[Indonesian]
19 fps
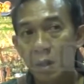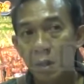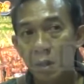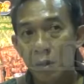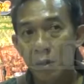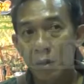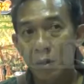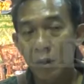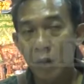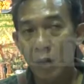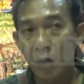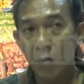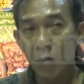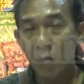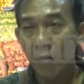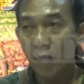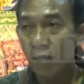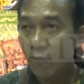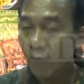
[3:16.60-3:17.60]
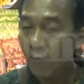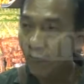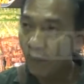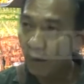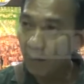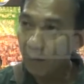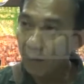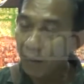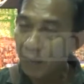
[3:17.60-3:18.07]
Uh, kalau mau ke
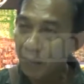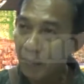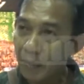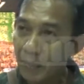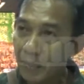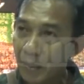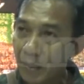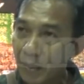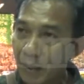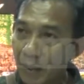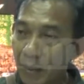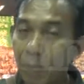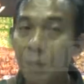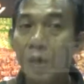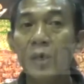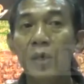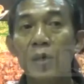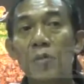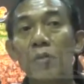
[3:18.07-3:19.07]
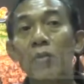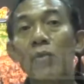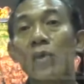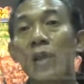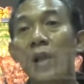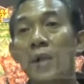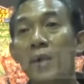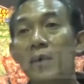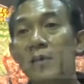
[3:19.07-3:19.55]
film gimana caranya belajar dulu
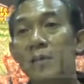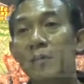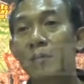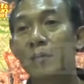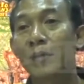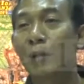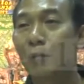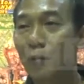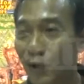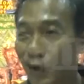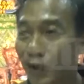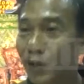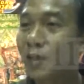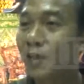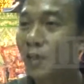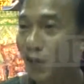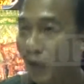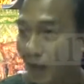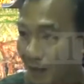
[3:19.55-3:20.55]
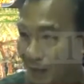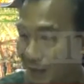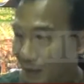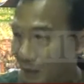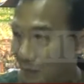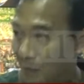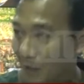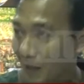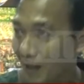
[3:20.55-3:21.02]
realisme. Nah mungkin next
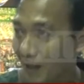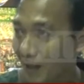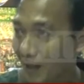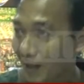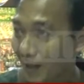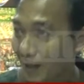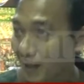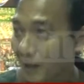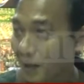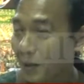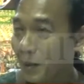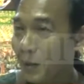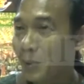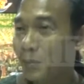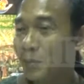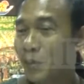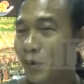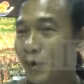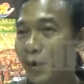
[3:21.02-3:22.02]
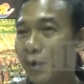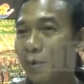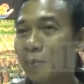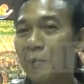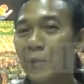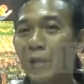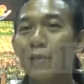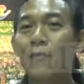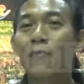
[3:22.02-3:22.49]
stepnya adalah mungkin
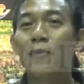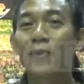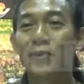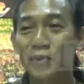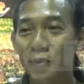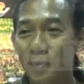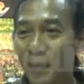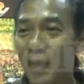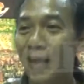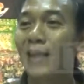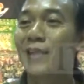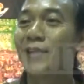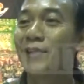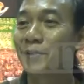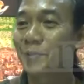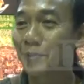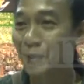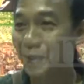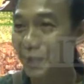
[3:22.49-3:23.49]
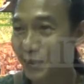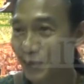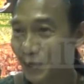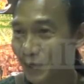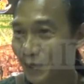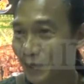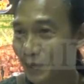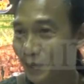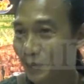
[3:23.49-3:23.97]
bikin workshop realisme,
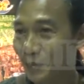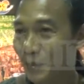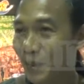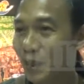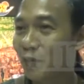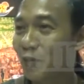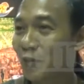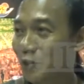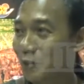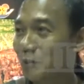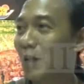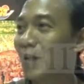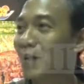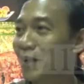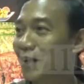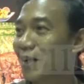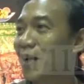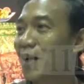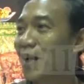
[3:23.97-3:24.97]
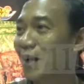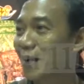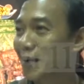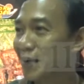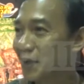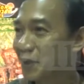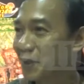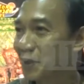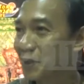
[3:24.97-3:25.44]
oh. bikin workshop acting
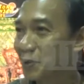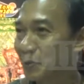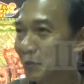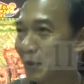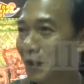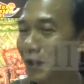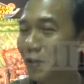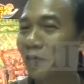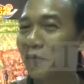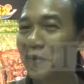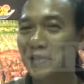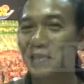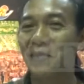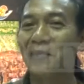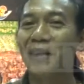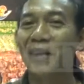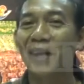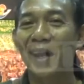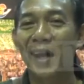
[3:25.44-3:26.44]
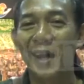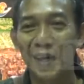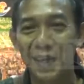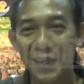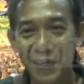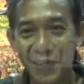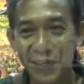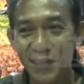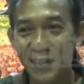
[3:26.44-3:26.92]
realis, bikin festival
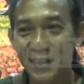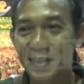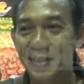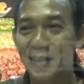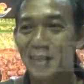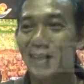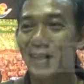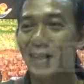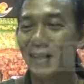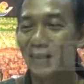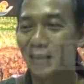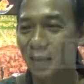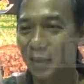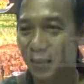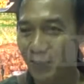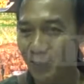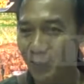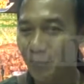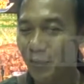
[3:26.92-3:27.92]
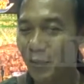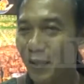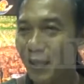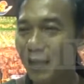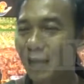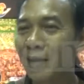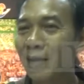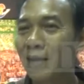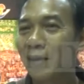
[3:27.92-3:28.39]
realis gitu.
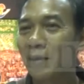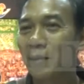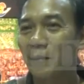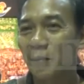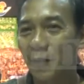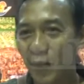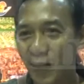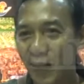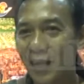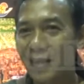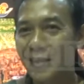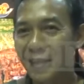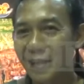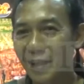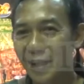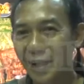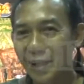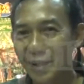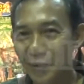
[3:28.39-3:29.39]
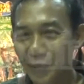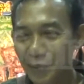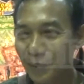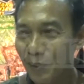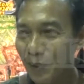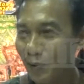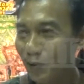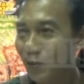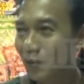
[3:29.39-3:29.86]
Kemudian mulailah setelah itu
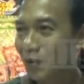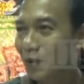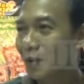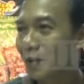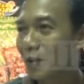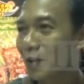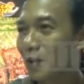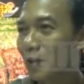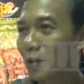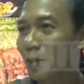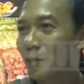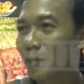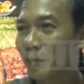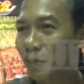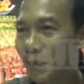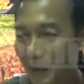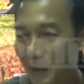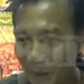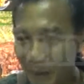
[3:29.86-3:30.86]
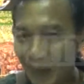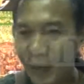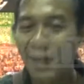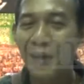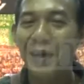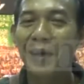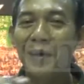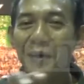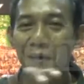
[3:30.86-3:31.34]
baru Eh,
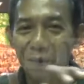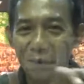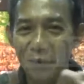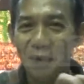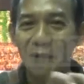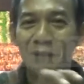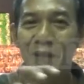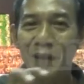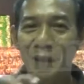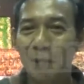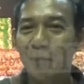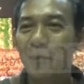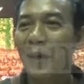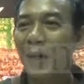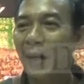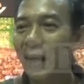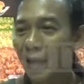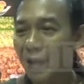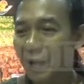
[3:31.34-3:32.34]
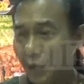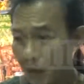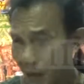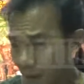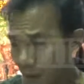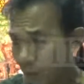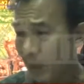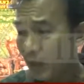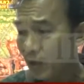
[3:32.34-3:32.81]
bikinlah film-film pendek
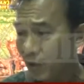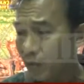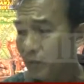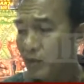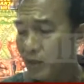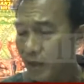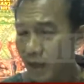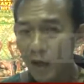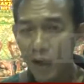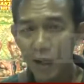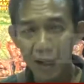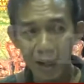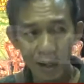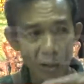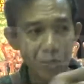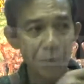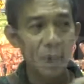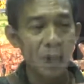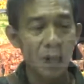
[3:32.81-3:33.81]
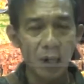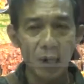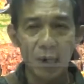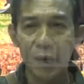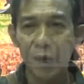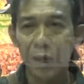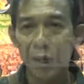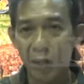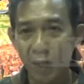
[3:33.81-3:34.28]
dengan medium sederhana aja
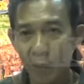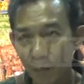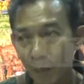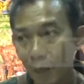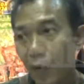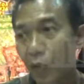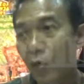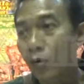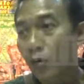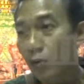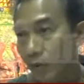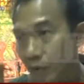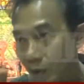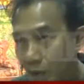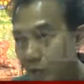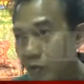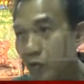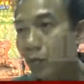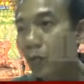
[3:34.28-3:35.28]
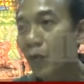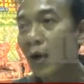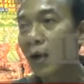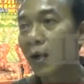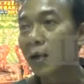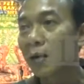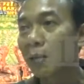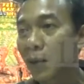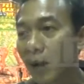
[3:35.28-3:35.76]
pakai handphone
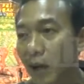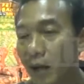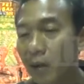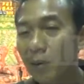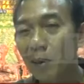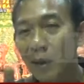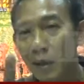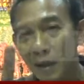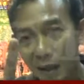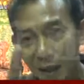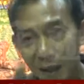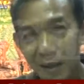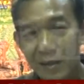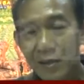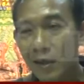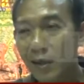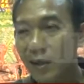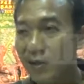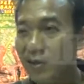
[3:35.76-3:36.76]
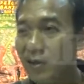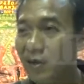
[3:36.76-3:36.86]
cobain bagian dari cerita